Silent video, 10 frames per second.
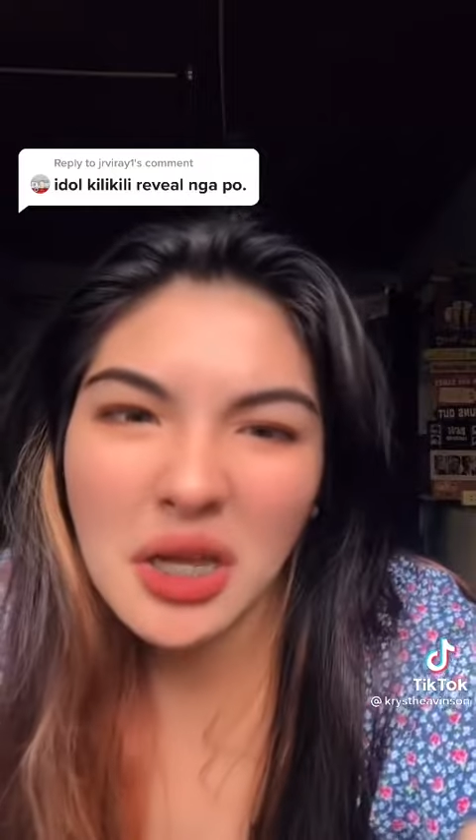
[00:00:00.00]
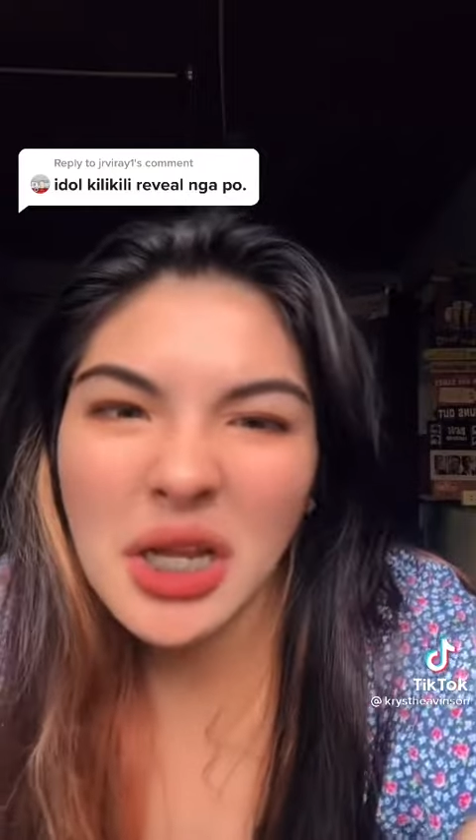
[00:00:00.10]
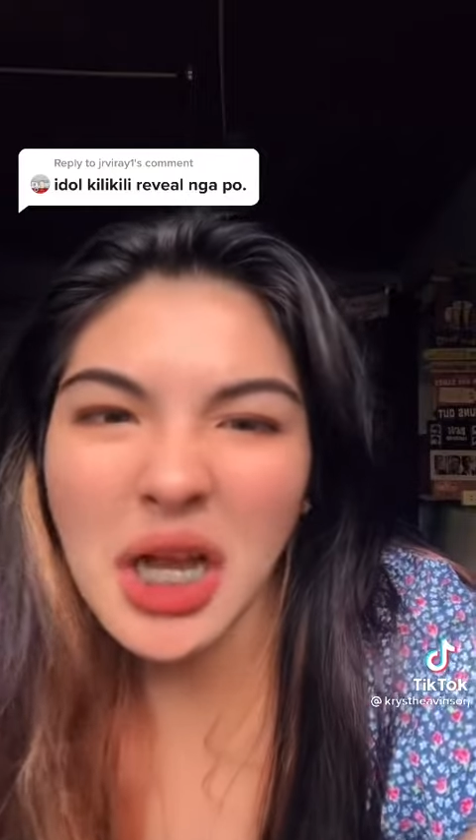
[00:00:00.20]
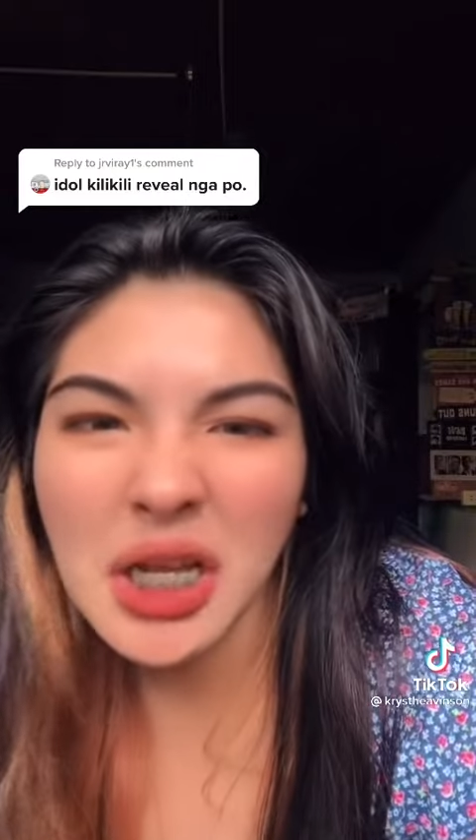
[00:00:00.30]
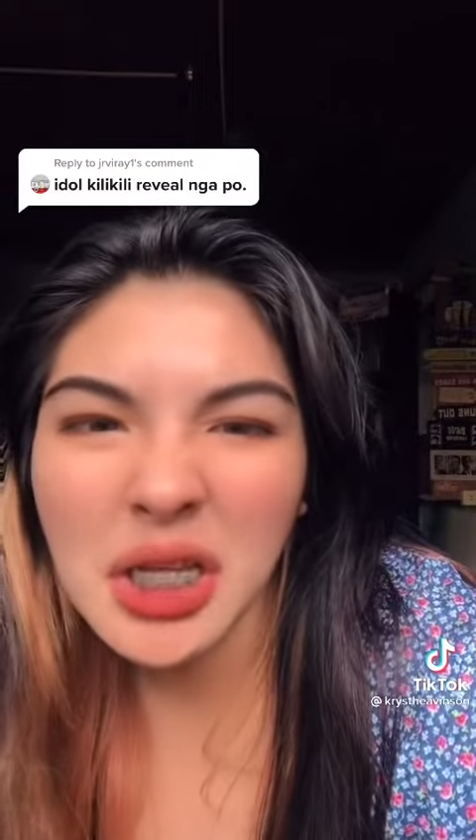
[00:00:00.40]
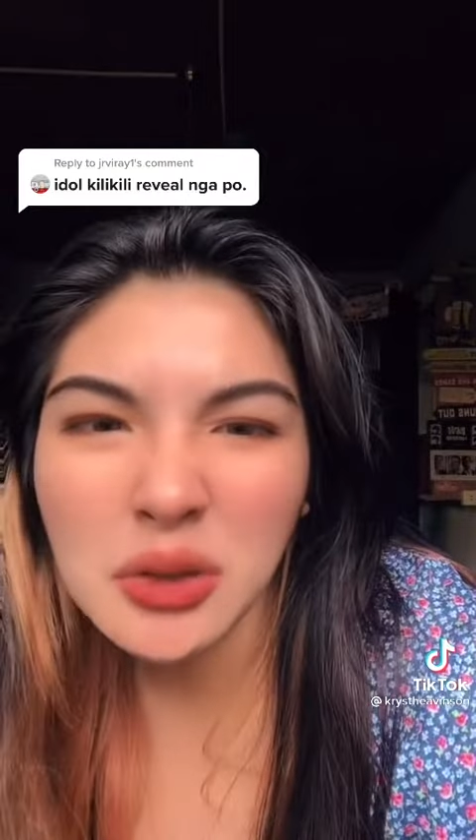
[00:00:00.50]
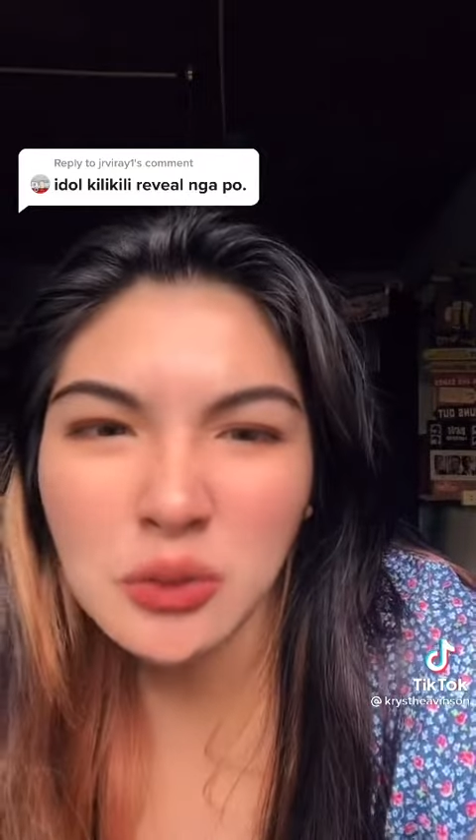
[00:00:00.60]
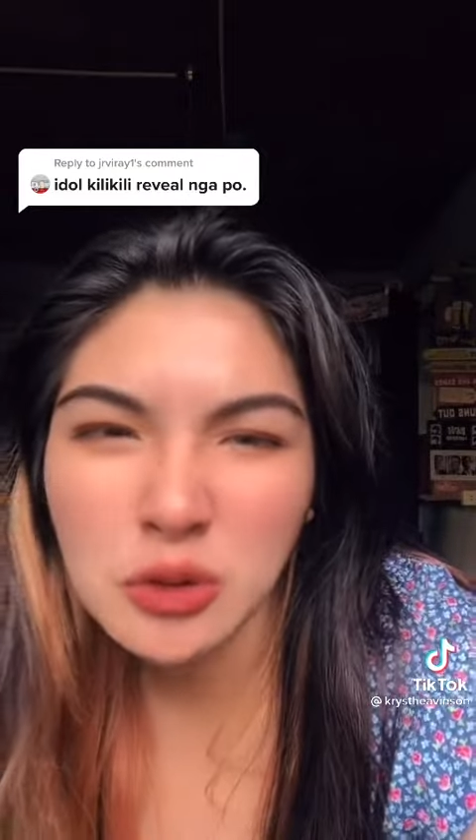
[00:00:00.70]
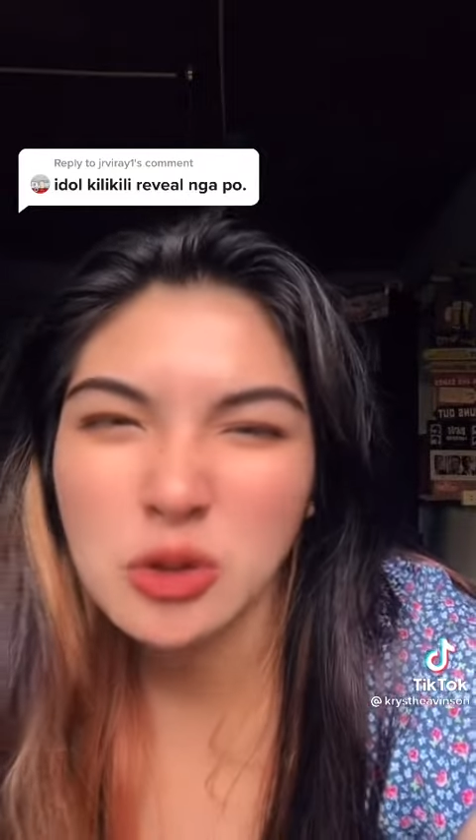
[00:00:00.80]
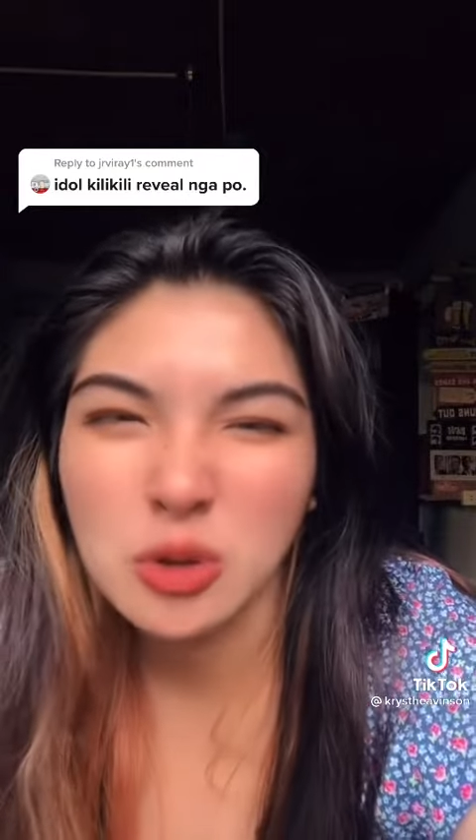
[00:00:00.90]
Ay, lagi nang
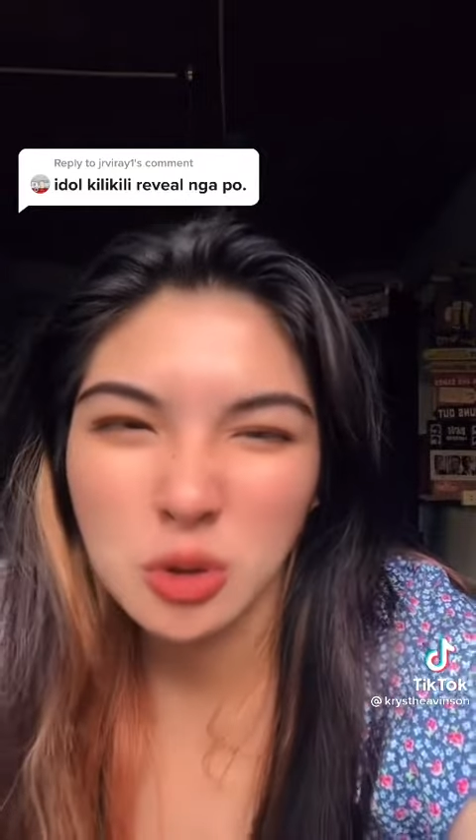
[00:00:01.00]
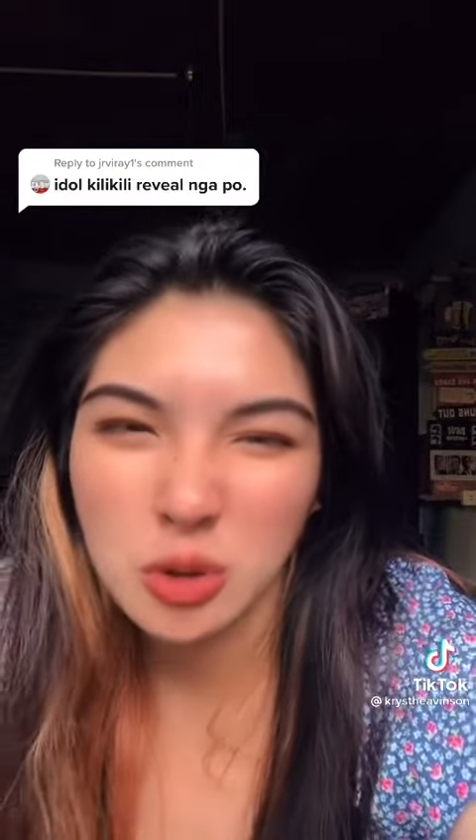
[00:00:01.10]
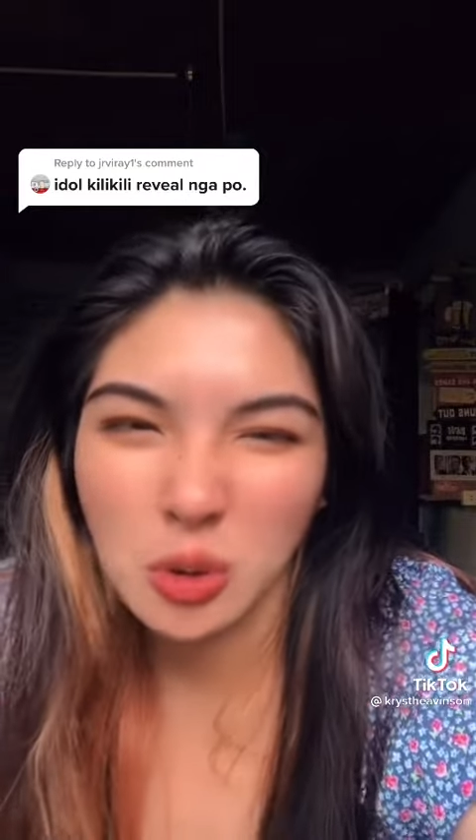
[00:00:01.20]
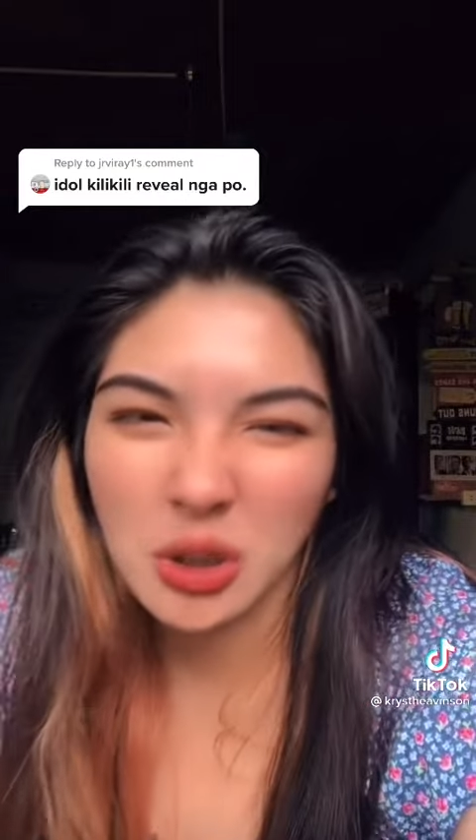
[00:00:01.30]
gustong-gustong